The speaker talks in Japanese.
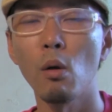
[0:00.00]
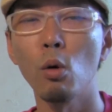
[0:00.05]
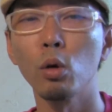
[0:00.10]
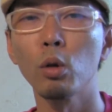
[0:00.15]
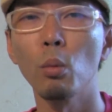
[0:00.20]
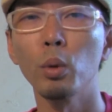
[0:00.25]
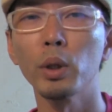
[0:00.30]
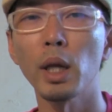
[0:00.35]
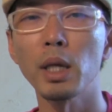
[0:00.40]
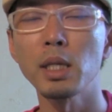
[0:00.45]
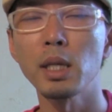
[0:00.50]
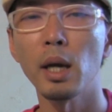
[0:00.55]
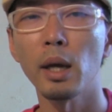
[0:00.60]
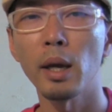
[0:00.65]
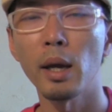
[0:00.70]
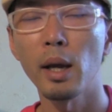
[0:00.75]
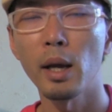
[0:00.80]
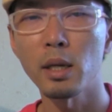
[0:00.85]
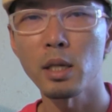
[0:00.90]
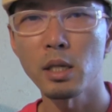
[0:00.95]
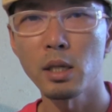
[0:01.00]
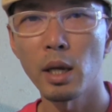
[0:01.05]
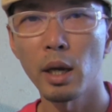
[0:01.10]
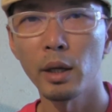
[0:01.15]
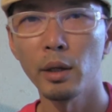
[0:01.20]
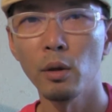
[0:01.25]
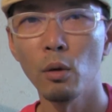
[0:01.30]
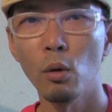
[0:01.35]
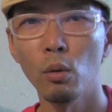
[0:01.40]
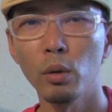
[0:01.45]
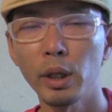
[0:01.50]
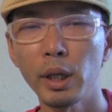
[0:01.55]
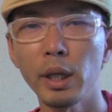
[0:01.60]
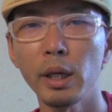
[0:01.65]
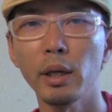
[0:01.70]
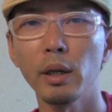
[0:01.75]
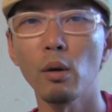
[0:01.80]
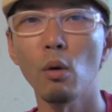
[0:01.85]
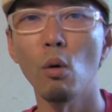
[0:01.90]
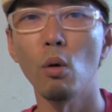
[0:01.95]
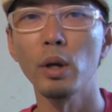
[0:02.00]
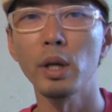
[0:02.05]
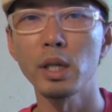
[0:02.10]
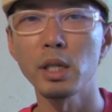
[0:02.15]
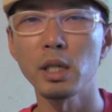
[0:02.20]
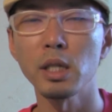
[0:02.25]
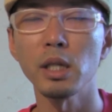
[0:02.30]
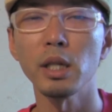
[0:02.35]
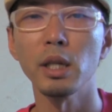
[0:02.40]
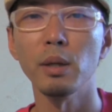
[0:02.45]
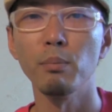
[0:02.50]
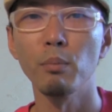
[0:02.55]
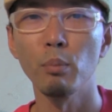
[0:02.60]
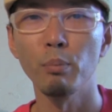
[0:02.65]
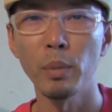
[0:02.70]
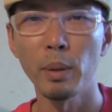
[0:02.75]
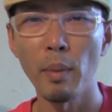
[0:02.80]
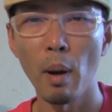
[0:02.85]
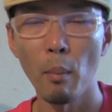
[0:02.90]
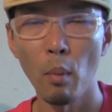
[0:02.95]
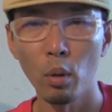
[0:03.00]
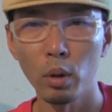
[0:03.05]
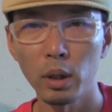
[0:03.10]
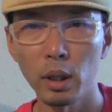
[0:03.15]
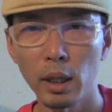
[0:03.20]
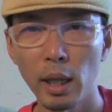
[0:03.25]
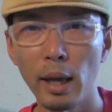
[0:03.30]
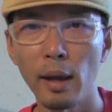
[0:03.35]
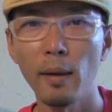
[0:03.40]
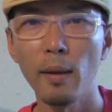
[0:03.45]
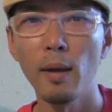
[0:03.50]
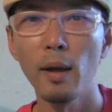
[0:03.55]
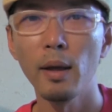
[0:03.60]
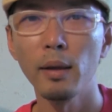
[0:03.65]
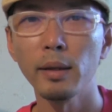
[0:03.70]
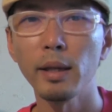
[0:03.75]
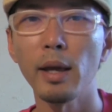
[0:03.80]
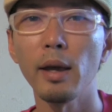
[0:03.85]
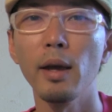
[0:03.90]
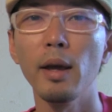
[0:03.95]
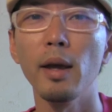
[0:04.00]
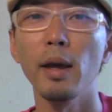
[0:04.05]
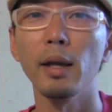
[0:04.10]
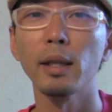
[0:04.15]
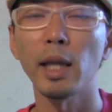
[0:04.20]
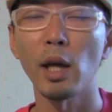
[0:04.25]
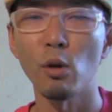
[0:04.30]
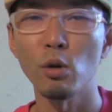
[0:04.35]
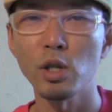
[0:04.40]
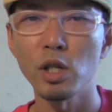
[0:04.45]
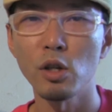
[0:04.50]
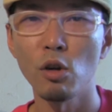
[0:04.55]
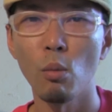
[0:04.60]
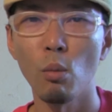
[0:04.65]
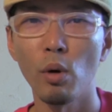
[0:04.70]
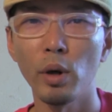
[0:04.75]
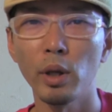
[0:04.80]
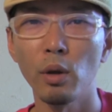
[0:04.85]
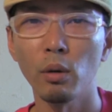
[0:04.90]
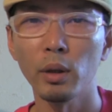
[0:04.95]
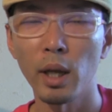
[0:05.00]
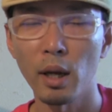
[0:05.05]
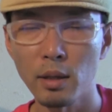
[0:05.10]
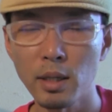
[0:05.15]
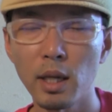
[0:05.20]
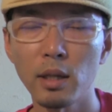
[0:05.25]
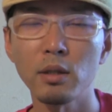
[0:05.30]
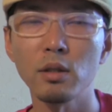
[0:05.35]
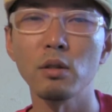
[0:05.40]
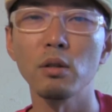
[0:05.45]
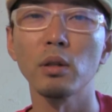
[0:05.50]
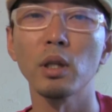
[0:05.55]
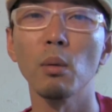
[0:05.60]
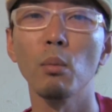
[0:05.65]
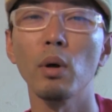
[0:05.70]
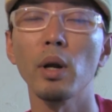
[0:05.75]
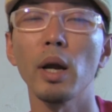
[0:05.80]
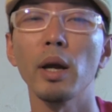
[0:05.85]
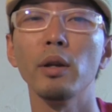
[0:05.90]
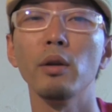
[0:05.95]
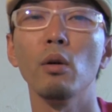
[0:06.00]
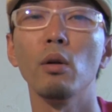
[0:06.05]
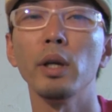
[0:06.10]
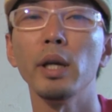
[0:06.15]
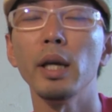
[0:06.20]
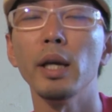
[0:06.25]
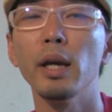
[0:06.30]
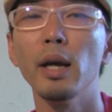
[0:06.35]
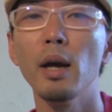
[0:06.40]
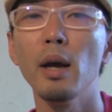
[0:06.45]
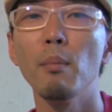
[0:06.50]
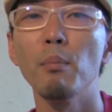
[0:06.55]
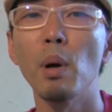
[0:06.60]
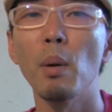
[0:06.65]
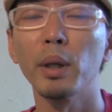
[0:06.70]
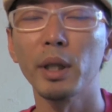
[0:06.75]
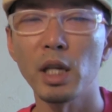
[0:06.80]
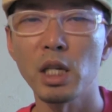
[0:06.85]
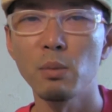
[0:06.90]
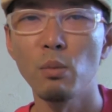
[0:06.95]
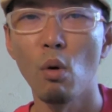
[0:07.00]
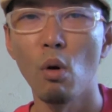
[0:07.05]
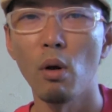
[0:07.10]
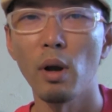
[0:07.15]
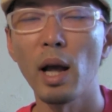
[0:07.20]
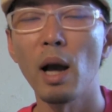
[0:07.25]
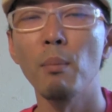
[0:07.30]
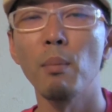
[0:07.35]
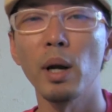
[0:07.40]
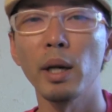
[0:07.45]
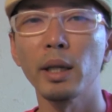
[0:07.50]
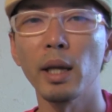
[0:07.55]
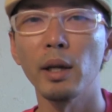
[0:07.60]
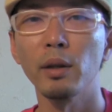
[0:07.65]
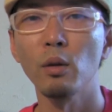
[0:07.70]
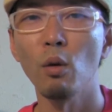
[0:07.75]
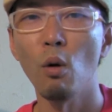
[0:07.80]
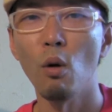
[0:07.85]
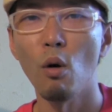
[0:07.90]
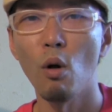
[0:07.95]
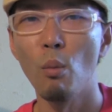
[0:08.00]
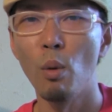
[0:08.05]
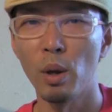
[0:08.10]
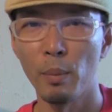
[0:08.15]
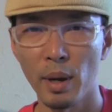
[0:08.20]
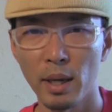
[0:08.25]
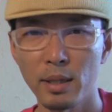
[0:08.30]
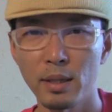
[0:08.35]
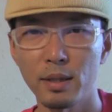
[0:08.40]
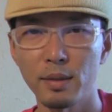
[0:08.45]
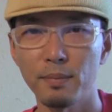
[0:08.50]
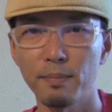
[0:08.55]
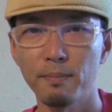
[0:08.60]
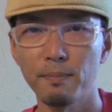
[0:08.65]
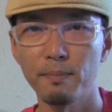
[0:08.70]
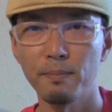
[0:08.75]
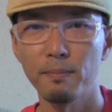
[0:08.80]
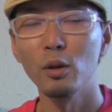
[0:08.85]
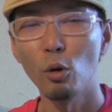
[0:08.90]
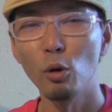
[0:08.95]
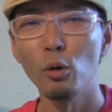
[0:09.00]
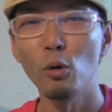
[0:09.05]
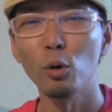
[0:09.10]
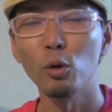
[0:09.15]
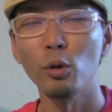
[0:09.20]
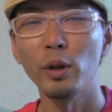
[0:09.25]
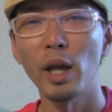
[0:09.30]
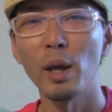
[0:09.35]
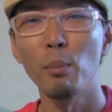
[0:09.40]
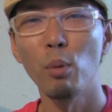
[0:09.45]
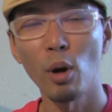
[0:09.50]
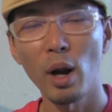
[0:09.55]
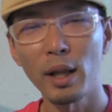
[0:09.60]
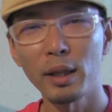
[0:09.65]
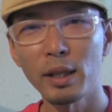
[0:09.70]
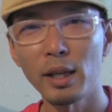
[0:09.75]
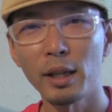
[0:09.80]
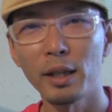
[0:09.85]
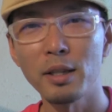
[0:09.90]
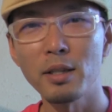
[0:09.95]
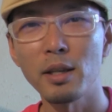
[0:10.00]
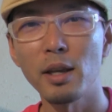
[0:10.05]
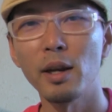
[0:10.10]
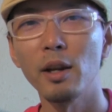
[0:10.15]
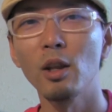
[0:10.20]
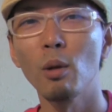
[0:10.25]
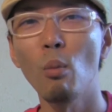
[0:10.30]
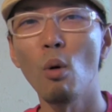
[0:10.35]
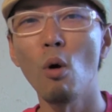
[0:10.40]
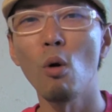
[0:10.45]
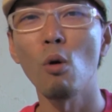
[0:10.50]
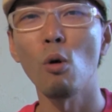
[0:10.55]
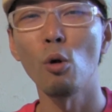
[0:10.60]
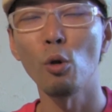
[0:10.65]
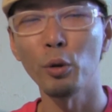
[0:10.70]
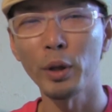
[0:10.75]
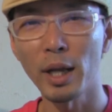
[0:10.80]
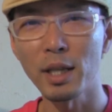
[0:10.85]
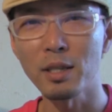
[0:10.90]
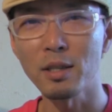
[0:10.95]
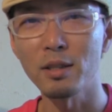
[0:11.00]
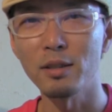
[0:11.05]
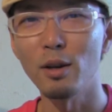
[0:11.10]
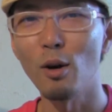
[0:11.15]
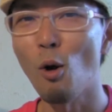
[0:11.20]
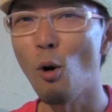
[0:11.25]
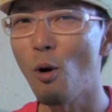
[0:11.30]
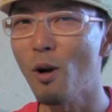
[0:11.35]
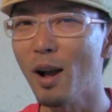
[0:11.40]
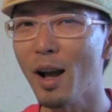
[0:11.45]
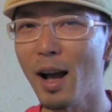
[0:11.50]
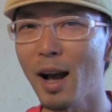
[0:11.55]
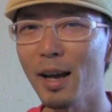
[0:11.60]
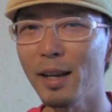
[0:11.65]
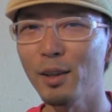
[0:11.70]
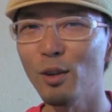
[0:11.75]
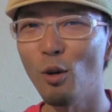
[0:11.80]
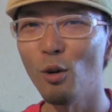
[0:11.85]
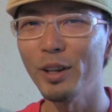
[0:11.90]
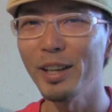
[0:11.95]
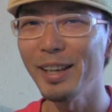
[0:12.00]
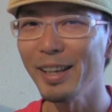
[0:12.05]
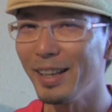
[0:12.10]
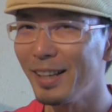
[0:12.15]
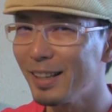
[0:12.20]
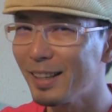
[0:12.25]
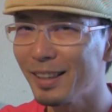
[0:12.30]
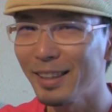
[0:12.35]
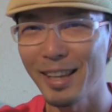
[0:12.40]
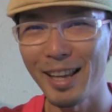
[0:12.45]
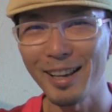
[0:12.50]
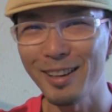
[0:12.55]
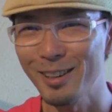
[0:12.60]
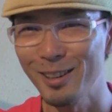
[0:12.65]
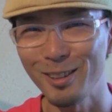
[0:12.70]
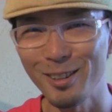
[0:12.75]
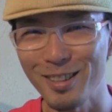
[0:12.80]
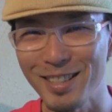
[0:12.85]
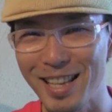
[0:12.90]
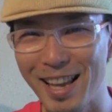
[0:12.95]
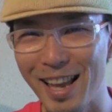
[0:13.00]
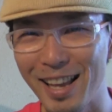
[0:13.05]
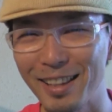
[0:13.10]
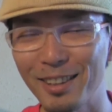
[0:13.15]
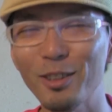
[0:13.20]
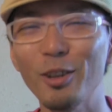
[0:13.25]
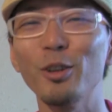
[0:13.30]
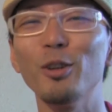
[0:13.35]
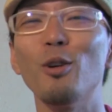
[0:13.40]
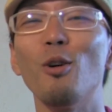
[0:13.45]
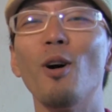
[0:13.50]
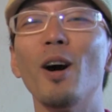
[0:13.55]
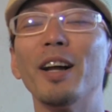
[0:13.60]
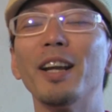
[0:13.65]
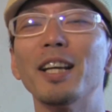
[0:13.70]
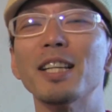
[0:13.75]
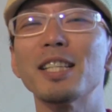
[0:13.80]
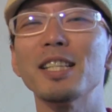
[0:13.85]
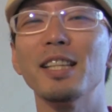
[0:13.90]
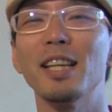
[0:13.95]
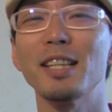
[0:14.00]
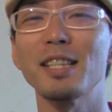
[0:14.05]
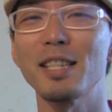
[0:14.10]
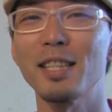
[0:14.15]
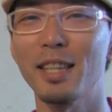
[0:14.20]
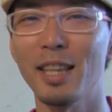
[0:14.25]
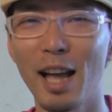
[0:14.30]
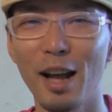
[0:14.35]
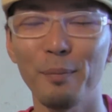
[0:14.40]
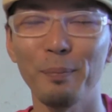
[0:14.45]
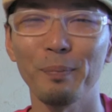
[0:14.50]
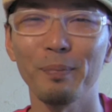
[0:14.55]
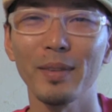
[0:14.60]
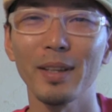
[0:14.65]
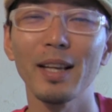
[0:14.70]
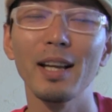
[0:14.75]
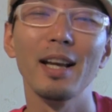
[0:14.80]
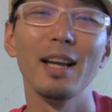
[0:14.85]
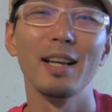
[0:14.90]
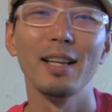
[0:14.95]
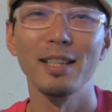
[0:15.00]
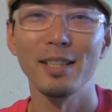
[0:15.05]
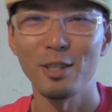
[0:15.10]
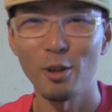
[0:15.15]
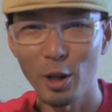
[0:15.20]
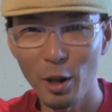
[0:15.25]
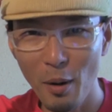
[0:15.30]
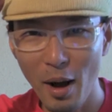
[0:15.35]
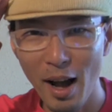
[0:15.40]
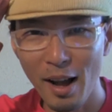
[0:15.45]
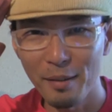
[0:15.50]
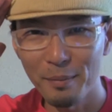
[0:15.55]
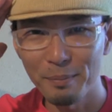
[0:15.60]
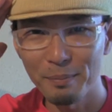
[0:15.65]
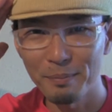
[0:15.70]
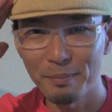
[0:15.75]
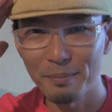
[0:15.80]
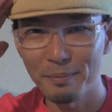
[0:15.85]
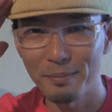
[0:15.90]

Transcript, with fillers: 子どもたちが怪我しないようにきっちり見守って、で楽しい思い出をたくさん作ってもらえるように、私も頑張りたいと思います。ということでボランティアですけれども、この夏北海道に行ってくるぜというお話でした。それでは